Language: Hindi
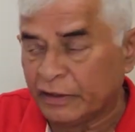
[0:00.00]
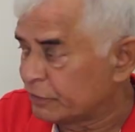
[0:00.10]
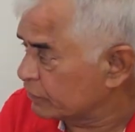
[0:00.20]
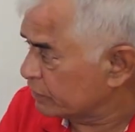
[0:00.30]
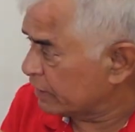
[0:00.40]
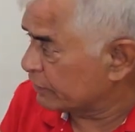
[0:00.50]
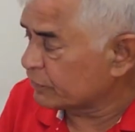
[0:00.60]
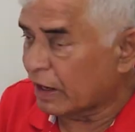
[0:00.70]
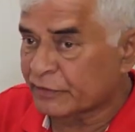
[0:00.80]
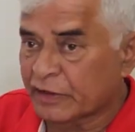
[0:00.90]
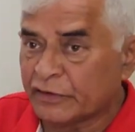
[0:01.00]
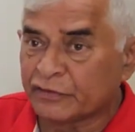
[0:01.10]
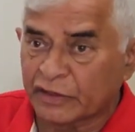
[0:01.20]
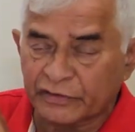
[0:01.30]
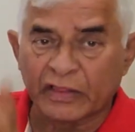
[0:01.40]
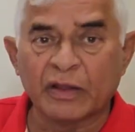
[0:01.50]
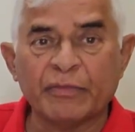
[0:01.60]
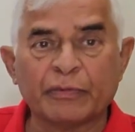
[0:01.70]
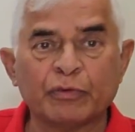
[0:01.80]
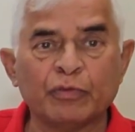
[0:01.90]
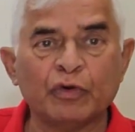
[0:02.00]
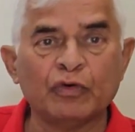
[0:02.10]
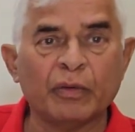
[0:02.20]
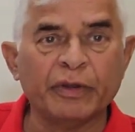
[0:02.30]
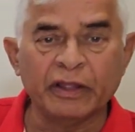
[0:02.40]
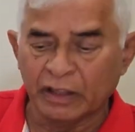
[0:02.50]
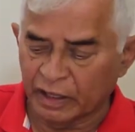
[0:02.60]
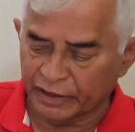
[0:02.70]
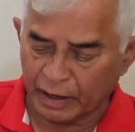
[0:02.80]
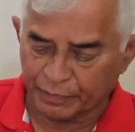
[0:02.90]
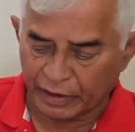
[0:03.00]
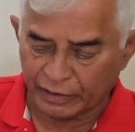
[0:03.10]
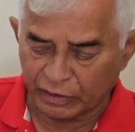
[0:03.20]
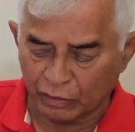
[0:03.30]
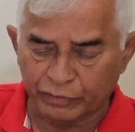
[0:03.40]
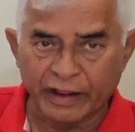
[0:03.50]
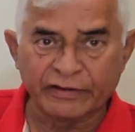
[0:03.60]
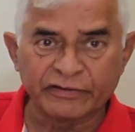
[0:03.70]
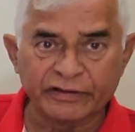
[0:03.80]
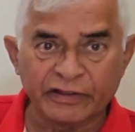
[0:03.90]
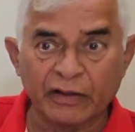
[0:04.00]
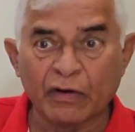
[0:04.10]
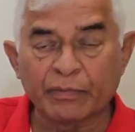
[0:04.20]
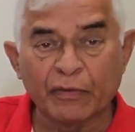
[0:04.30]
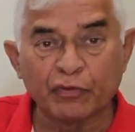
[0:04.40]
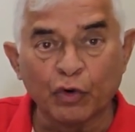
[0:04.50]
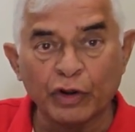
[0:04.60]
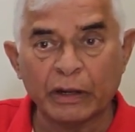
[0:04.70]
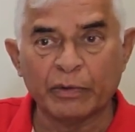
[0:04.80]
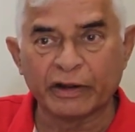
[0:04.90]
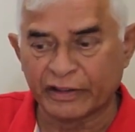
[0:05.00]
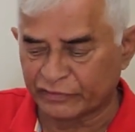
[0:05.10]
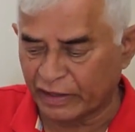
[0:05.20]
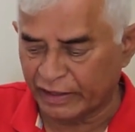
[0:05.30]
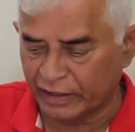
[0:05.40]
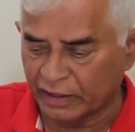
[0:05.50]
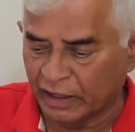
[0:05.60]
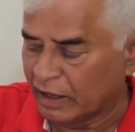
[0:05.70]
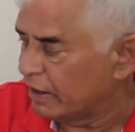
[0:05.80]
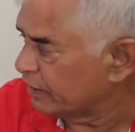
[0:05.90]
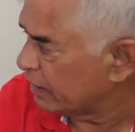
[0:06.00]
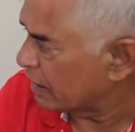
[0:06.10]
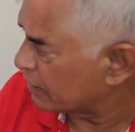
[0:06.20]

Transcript: इसके साथ साथ इससे ज़्यादा महत्वपूर्ण बोलूँगा मैं कि आपके अंडरग्राउंड टैंक्स कैसा है आपका फ्लोर लेवल कैसा है यानी यहाँ